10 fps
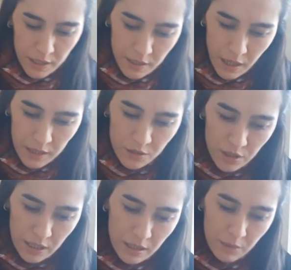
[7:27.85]
yine aynı
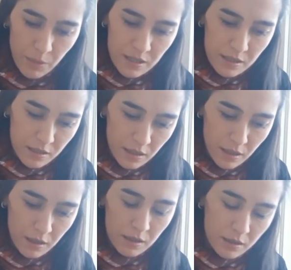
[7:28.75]
şekilde
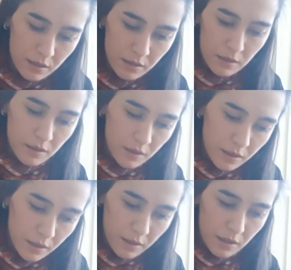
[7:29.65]
bastırarak
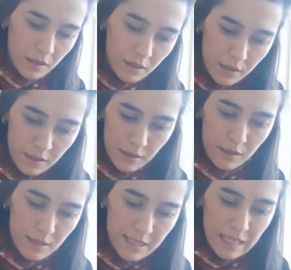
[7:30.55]
e,
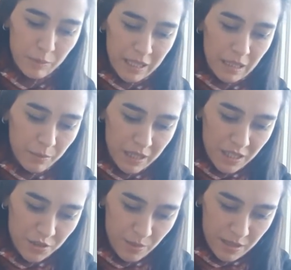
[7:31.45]
zeminle
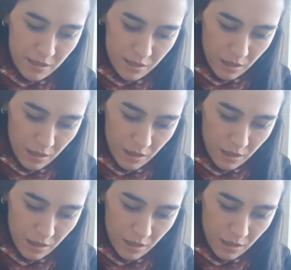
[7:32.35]
birleşmesini